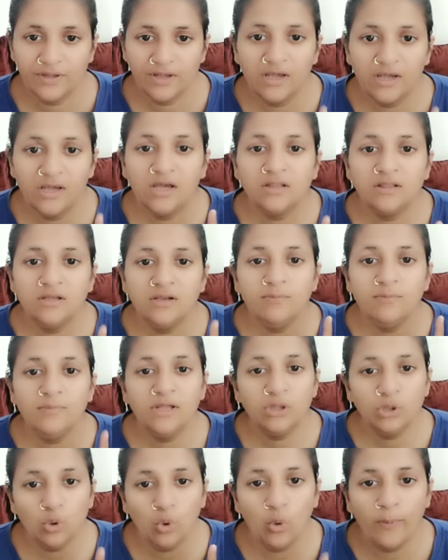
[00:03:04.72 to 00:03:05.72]
एक दिन
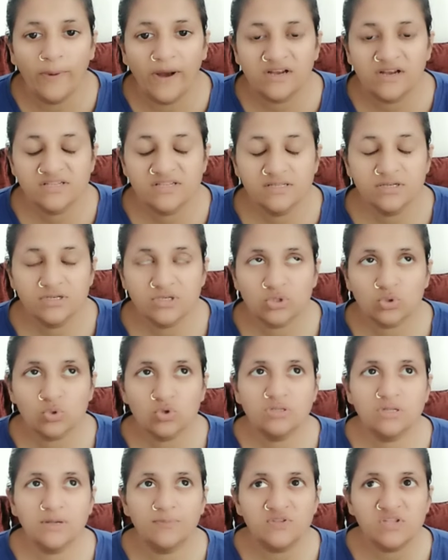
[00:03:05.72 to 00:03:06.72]
में दो बार जिसको
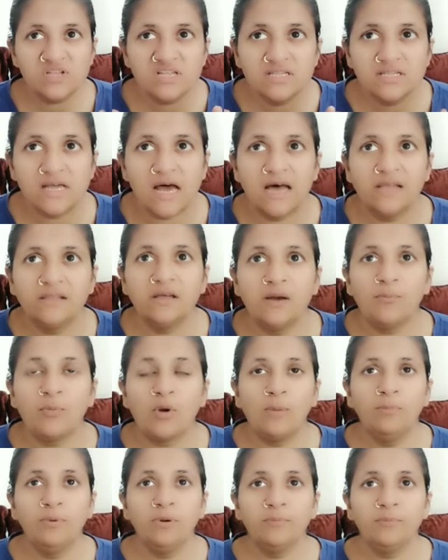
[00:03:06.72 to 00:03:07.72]
सबसे ज़्यादा
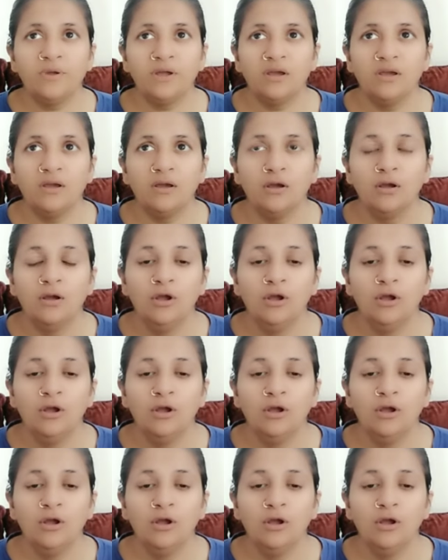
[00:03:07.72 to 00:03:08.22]
प्रॉब्लम है